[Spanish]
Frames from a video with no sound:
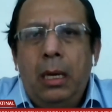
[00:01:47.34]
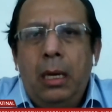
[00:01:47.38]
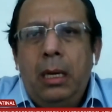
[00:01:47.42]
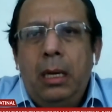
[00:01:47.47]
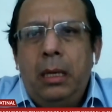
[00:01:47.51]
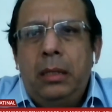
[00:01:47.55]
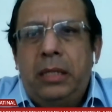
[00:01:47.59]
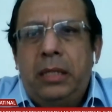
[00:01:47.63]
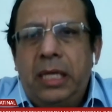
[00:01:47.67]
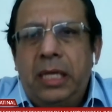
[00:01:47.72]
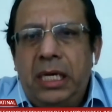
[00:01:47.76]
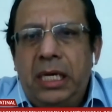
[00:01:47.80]

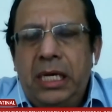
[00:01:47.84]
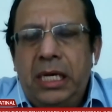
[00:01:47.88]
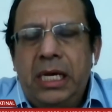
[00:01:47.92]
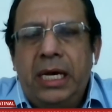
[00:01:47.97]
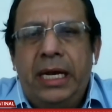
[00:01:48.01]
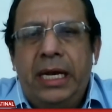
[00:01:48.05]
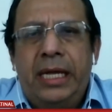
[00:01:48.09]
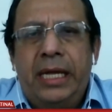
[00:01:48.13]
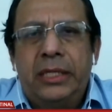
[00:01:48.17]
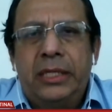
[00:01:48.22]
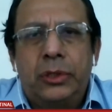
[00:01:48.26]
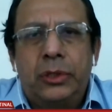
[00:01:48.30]
tiene
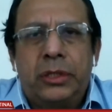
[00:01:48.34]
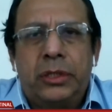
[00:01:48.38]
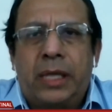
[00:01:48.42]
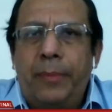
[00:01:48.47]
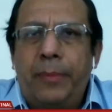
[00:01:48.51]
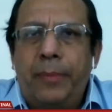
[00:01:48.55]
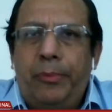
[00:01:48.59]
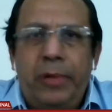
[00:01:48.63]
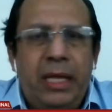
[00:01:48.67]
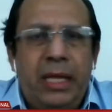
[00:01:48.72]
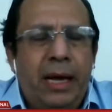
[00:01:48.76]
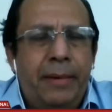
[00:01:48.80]
ingresos que
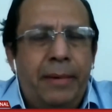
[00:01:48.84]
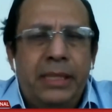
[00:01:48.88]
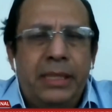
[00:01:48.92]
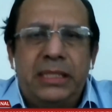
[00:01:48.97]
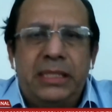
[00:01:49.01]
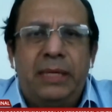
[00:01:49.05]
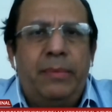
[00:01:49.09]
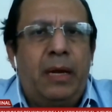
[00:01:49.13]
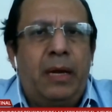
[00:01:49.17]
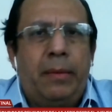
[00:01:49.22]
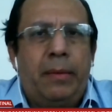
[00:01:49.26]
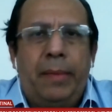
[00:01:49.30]
pueden
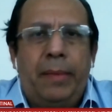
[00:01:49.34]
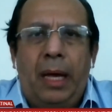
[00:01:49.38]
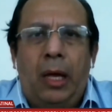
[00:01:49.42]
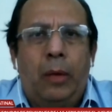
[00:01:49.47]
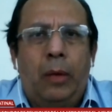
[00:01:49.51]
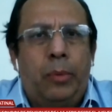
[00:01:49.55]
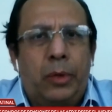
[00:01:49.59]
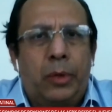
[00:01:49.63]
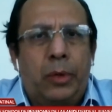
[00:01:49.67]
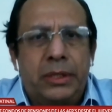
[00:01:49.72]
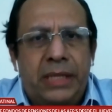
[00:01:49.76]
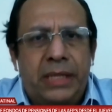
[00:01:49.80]
haberse
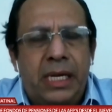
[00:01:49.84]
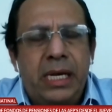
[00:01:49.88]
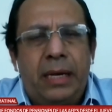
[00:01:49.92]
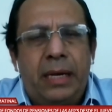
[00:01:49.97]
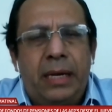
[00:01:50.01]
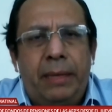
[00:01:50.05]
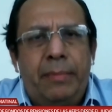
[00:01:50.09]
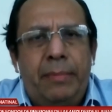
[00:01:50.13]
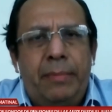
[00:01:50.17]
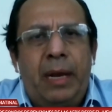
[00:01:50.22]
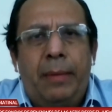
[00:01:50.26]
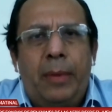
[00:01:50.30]
mermado, porque se
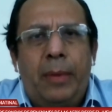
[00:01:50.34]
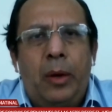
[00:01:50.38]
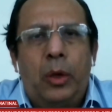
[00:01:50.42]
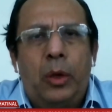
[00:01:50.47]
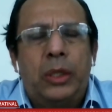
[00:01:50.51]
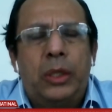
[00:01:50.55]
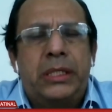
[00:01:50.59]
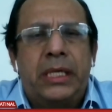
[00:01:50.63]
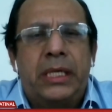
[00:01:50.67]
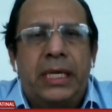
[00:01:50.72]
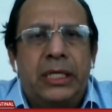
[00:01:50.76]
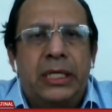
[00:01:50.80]
han mermado
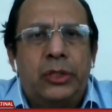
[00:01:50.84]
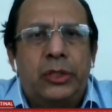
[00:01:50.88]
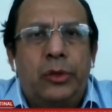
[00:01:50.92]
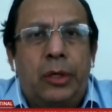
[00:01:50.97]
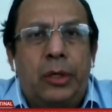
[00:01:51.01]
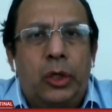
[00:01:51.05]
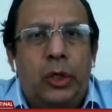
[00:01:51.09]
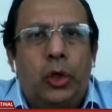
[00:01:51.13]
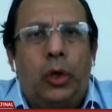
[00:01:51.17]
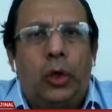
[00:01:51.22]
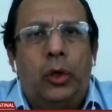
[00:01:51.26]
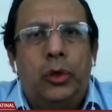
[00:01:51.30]
los ingresos
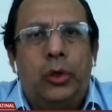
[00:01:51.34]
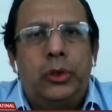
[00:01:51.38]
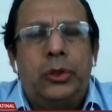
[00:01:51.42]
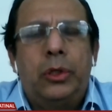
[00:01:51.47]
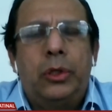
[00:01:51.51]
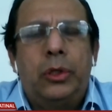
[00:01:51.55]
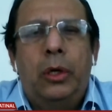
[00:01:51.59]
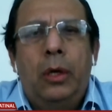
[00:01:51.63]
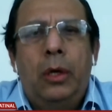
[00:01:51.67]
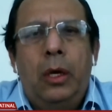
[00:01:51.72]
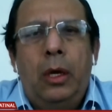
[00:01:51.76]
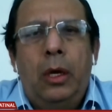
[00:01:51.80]
de
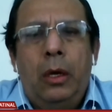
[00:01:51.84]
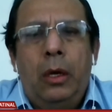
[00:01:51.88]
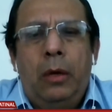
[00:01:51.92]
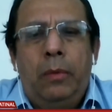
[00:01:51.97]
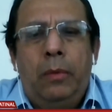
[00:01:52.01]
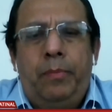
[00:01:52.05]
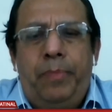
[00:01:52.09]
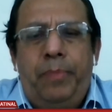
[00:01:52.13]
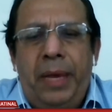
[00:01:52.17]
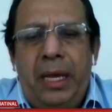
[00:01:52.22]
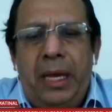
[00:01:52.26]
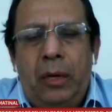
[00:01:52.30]
todos,
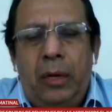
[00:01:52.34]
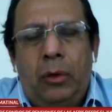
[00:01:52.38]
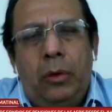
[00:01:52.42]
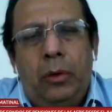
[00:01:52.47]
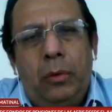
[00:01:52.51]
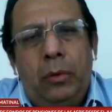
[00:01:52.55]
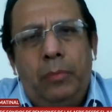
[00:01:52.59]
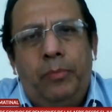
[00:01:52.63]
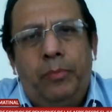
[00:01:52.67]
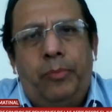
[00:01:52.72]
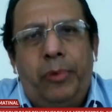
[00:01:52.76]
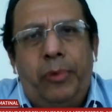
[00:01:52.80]

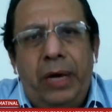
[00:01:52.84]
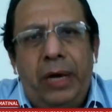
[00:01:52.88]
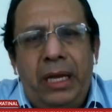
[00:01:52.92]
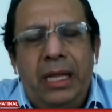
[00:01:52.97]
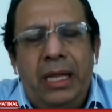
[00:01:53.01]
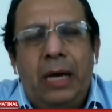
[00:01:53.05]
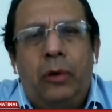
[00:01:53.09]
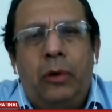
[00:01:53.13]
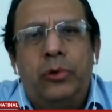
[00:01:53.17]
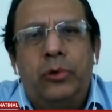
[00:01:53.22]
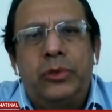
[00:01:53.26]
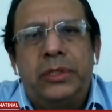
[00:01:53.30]
pero
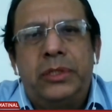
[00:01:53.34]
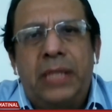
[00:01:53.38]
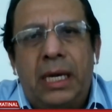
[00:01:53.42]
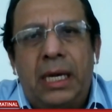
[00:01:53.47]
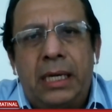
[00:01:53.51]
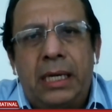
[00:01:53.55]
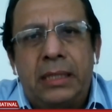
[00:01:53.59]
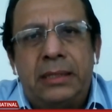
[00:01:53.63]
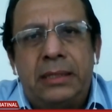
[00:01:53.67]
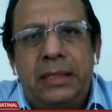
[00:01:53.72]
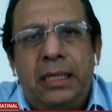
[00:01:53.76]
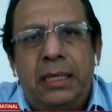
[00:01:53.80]
puede
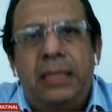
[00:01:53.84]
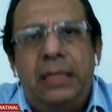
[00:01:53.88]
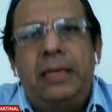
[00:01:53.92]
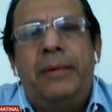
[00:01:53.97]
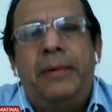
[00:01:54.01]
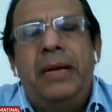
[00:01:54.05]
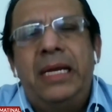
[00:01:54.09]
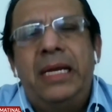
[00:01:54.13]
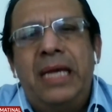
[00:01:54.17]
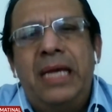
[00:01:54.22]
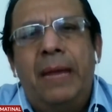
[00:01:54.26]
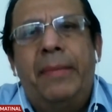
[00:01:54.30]
ajustarse,
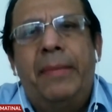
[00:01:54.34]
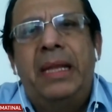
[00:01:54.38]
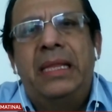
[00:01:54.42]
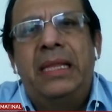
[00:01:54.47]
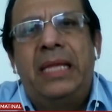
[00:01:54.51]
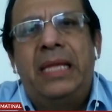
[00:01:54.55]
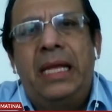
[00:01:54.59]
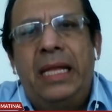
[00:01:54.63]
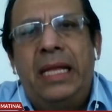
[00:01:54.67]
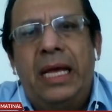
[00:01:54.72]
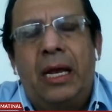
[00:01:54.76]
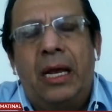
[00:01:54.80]
debería
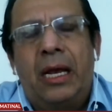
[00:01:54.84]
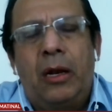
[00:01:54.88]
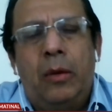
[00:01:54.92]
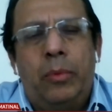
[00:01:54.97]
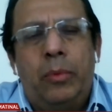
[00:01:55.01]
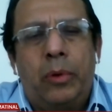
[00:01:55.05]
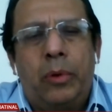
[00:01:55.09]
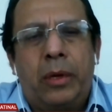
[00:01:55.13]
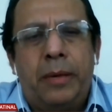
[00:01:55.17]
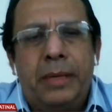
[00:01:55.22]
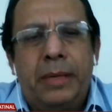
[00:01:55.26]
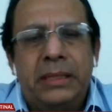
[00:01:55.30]
mantenerlo,
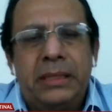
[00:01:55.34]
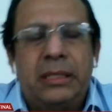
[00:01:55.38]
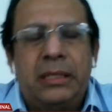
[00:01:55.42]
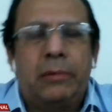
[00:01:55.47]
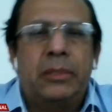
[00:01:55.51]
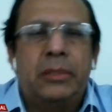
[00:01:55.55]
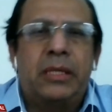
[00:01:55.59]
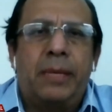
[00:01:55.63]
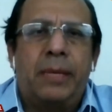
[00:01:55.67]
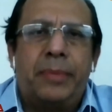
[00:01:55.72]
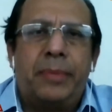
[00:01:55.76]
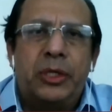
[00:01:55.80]
porque va a ser
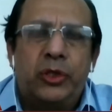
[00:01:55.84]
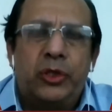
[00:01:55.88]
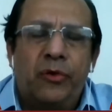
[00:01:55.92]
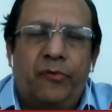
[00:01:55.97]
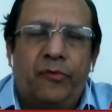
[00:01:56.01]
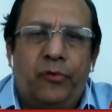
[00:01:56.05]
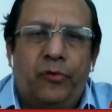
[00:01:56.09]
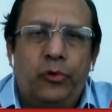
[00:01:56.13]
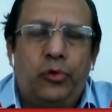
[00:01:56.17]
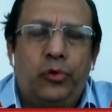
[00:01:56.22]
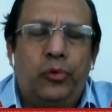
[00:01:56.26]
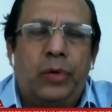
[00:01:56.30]
nuestra
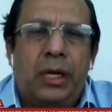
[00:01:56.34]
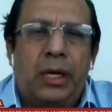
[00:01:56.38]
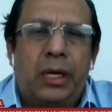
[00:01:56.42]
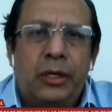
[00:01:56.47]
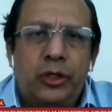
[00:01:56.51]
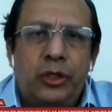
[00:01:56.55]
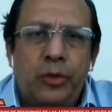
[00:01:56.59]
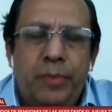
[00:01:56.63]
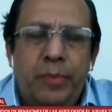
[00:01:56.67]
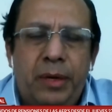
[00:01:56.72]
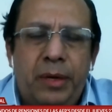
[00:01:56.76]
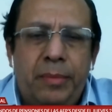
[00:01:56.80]
pensión futura.
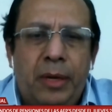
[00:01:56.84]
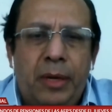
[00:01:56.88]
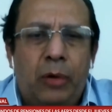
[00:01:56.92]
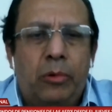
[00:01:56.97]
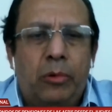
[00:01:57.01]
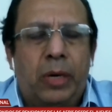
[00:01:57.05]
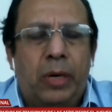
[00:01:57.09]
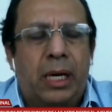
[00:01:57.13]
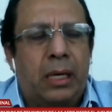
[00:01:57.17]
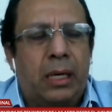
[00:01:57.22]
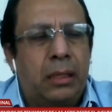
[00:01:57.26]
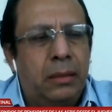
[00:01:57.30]
Eso en primer
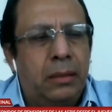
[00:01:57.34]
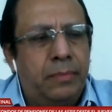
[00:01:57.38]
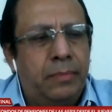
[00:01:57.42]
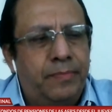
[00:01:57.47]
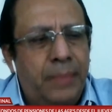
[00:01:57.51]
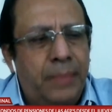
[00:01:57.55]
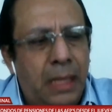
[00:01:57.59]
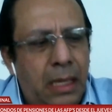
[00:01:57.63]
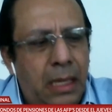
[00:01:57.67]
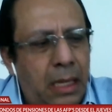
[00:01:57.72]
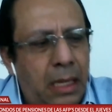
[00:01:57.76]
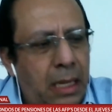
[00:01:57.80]
lugar.
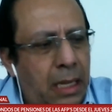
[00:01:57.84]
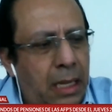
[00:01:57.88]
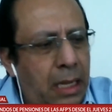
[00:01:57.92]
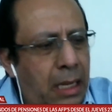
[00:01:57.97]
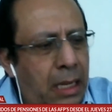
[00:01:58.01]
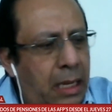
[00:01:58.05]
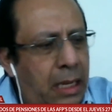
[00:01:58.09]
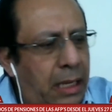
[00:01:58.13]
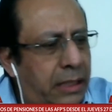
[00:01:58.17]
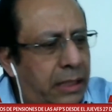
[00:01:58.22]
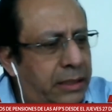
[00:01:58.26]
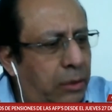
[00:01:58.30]

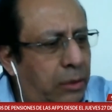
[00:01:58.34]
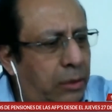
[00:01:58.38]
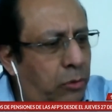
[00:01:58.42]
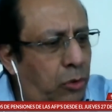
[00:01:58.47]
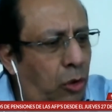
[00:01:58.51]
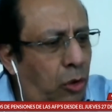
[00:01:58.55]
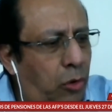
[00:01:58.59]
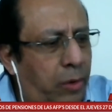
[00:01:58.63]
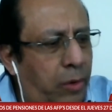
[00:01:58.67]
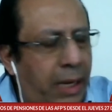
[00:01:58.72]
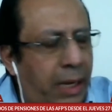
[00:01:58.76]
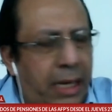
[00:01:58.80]
En
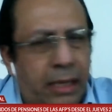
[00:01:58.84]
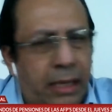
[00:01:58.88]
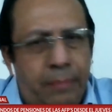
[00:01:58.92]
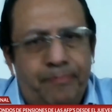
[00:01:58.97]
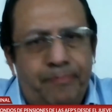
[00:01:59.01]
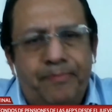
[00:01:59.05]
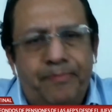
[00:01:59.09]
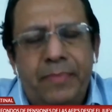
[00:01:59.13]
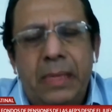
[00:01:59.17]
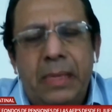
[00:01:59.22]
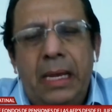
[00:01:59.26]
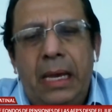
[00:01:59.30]
segundo lugar,
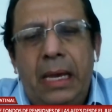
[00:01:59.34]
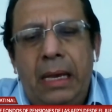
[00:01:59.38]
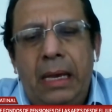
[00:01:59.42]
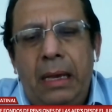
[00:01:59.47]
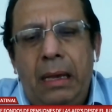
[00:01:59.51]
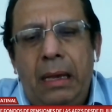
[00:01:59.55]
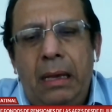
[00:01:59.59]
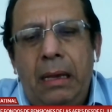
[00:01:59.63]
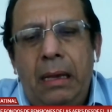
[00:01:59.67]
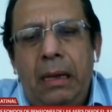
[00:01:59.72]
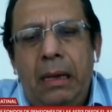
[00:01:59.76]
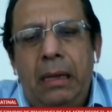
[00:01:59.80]

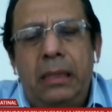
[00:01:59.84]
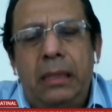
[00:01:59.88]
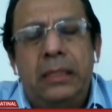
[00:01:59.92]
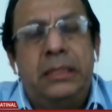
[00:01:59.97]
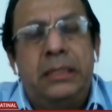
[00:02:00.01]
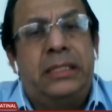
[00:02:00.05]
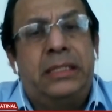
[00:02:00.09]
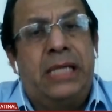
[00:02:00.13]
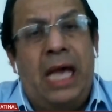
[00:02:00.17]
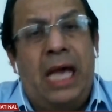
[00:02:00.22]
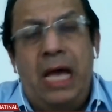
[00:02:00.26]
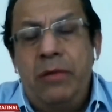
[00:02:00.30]

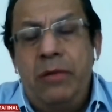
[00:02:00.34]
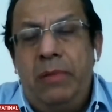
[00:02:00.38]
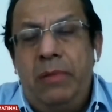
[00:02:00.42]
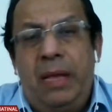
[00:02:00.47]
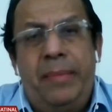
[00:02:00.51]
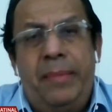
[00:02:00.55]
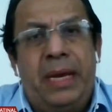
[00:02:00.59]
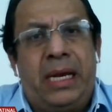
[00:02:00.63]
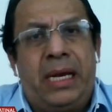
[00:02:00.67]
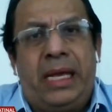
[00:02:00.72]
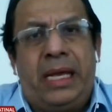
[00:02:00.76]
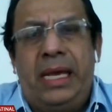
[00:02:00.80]
si hay una
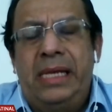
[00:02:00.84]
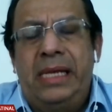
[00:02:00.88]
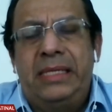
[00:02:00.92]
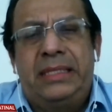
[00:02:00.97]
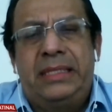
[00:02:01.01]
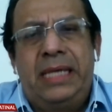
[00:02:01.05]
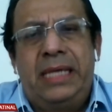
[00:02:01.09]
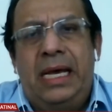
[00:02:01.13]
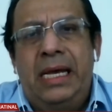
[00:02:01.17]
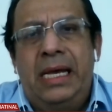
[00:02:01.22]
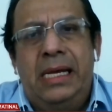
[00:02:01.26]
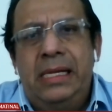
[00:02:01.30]

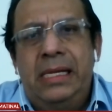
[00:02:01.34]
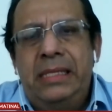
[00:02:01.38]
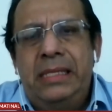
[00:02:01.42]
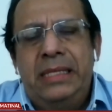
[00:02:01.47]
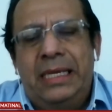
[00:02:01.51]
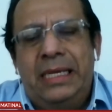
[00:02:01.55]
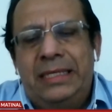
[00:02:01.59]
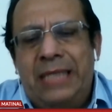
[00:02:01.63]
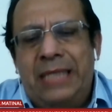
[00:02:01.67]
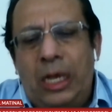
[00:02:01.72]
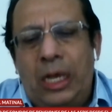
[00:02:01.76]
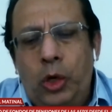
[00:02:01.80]
emergencia
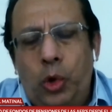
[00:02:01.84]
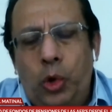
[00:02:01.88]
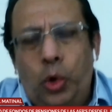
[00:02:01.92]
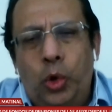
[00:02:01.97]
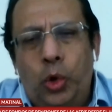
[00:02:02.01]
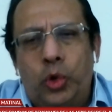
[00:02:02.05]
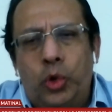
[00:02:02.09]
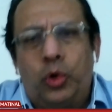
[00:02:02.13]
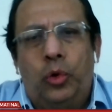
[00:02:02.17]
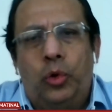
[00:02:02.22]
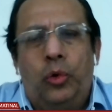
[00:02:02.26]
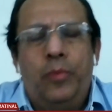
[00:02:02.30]
de
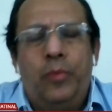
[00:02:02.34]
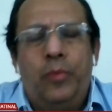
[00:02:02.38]
salud, un